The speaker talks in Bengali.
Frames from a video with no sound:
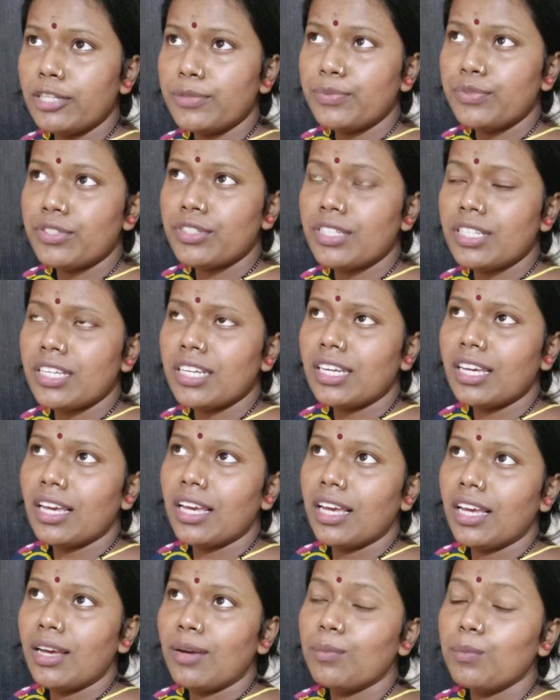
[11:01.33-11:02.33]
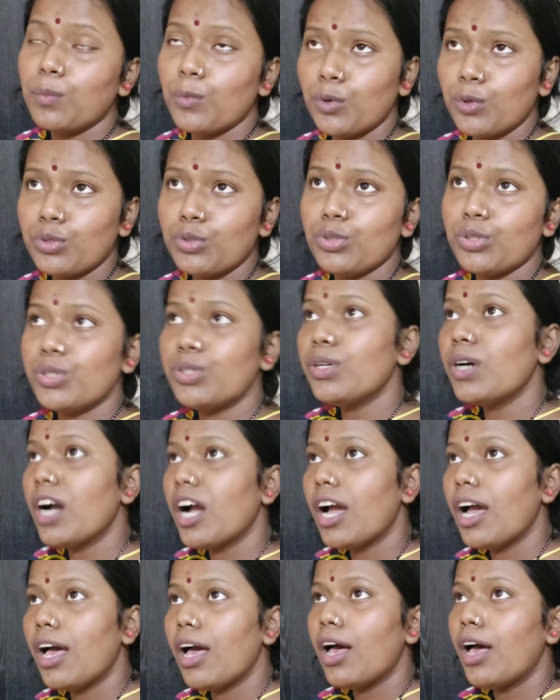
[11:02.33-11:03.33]
লিপস্টিক মধু
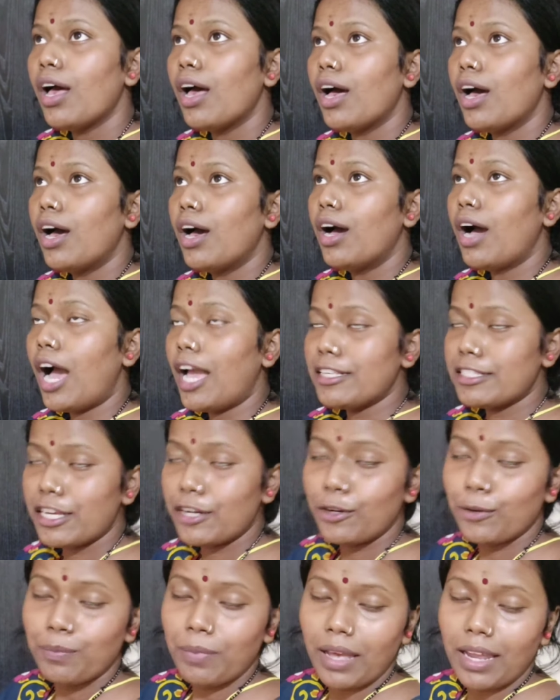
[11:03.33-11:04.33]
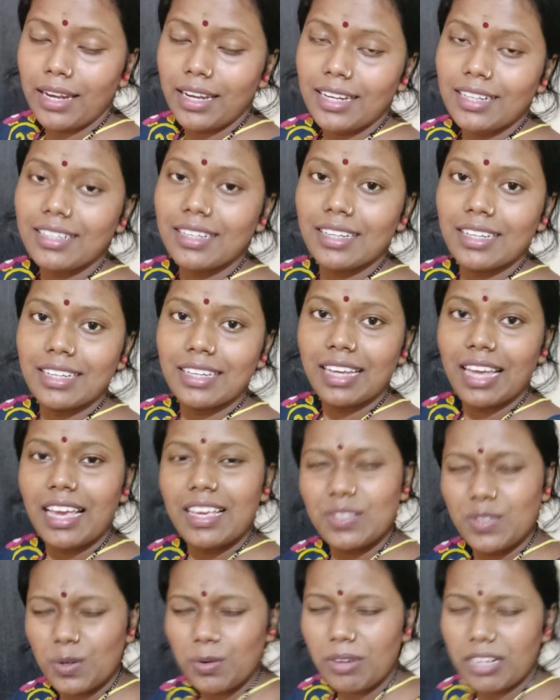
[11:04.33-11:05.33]
আইশ্যাডো প্যালেট
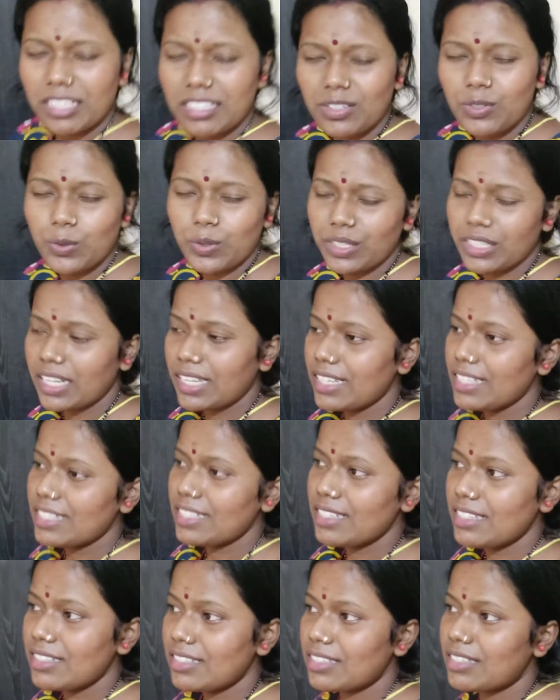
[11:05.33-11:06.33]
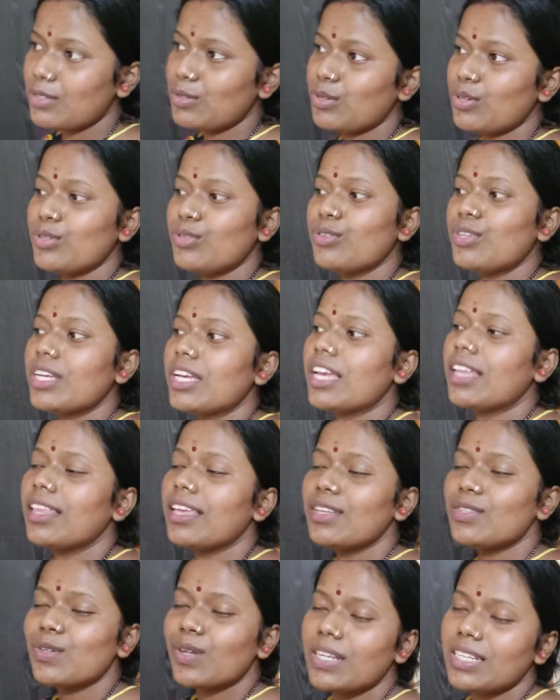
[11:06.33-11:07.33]
এইসব আর কি টুকিটাকি জিনিস কিছু কিছু রেখে
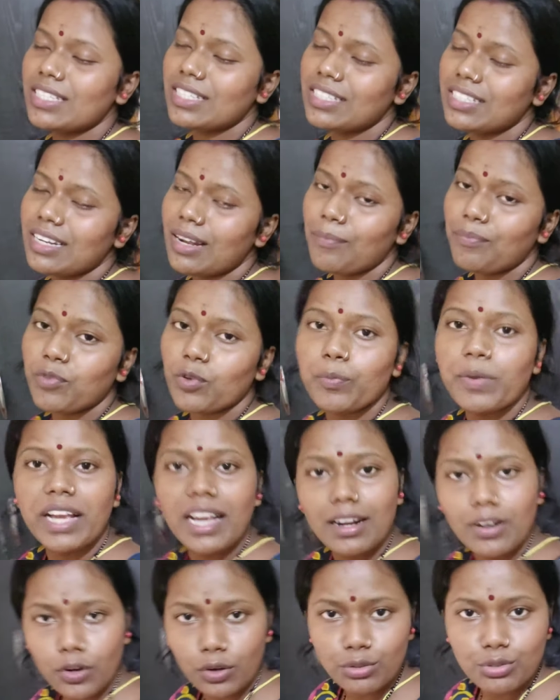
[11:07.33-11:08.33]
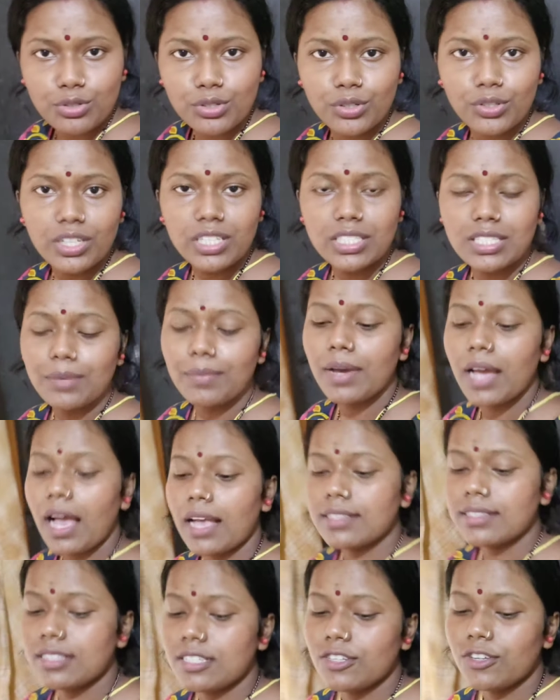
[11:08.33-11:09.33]
দিয়ে চলে এসেছিলাম তো বেকার নষ্ট হয়ে যাবে
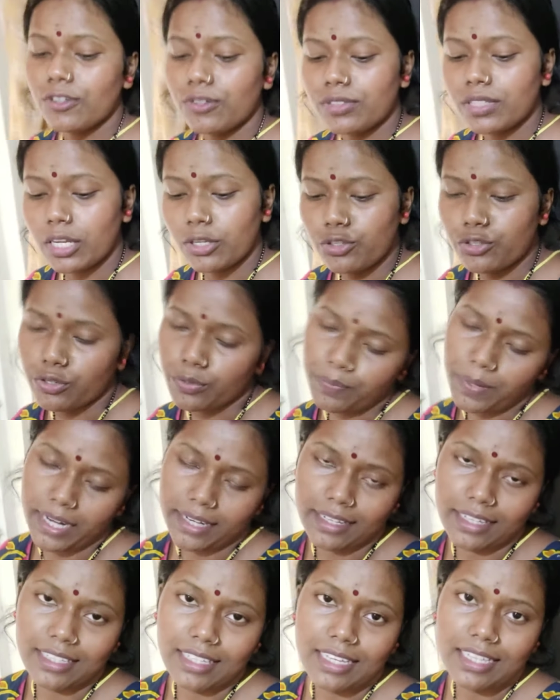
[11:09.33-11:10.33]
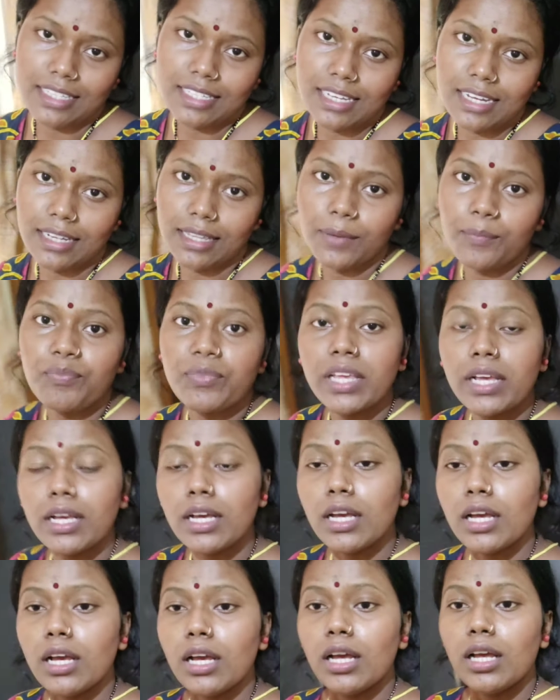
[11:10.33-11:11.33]
আসছে যখন তার জন্য পাঠিয়ে দিয়েছে আর কি
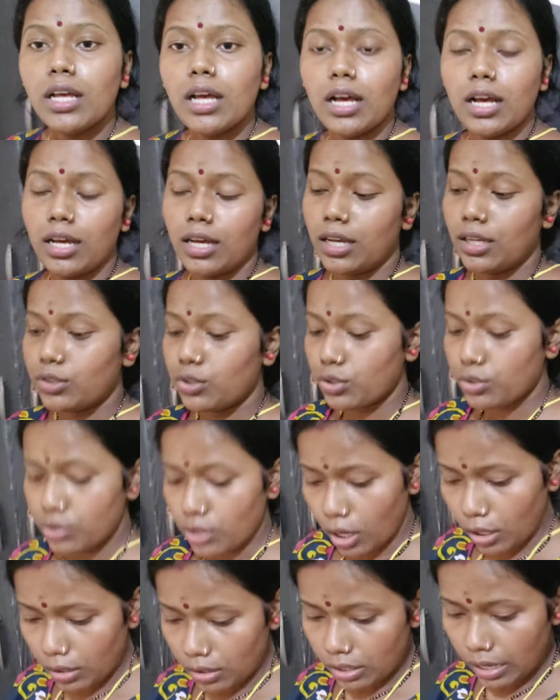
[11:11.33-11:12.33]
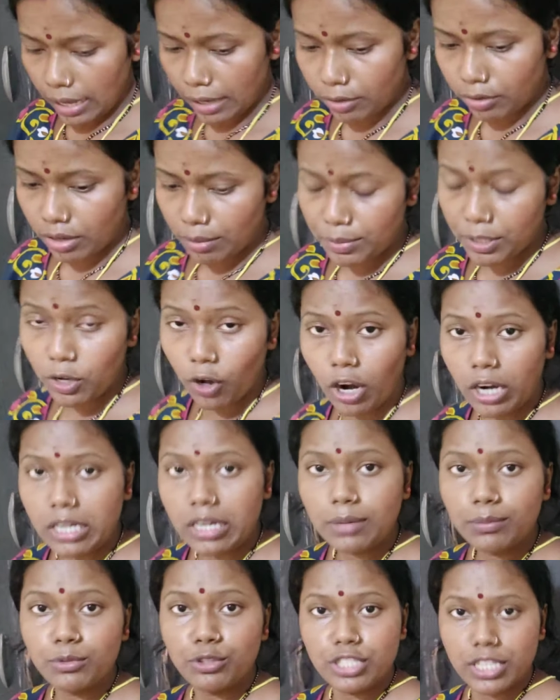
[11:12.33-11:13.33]
তো চলো এখন আমি
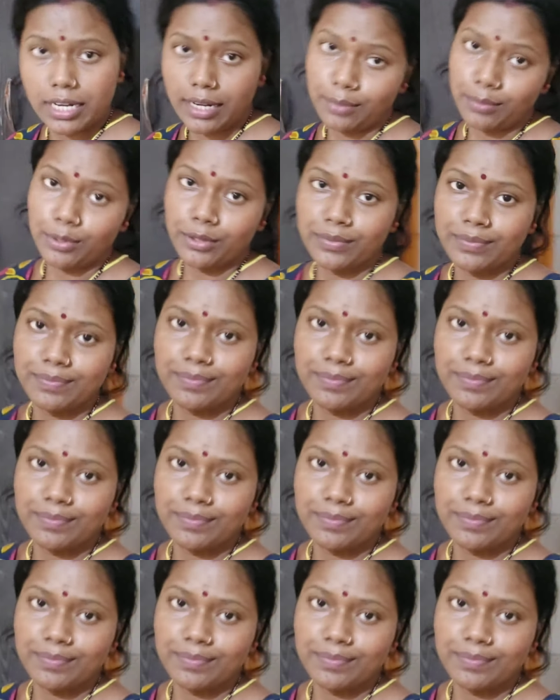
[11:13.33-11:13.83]
ঘরটা মুছে নেবো